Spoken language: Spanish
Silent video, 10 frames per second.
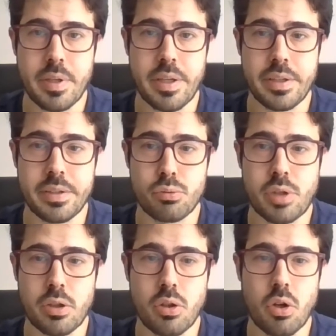es
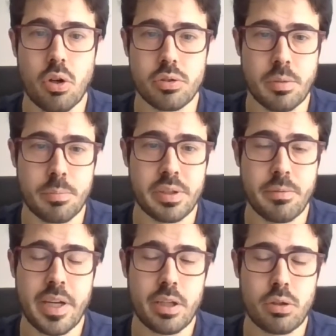usando, se puede
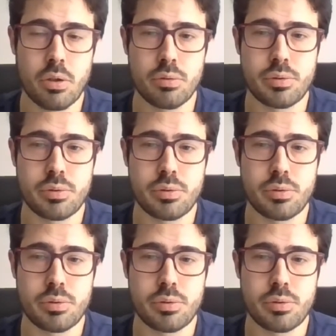ver esto